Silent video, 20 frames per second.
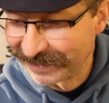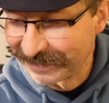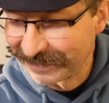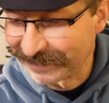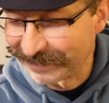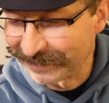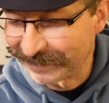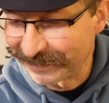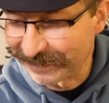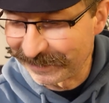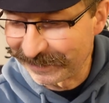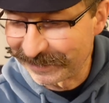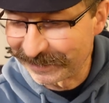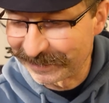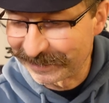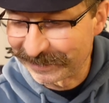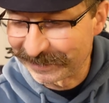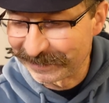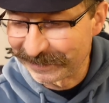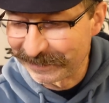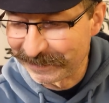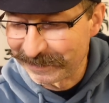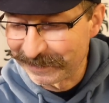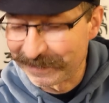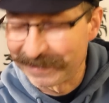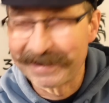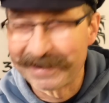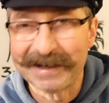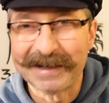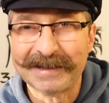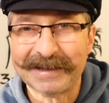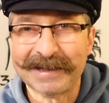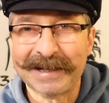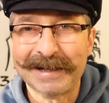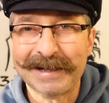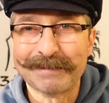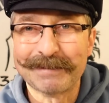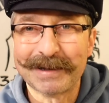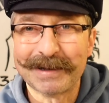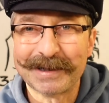äh, als ein
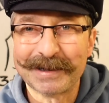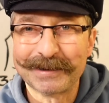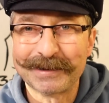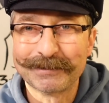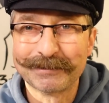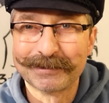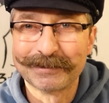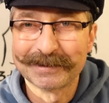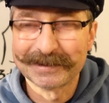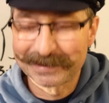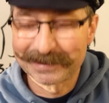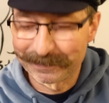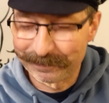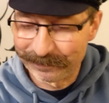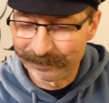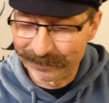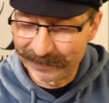Held meiner Jugend.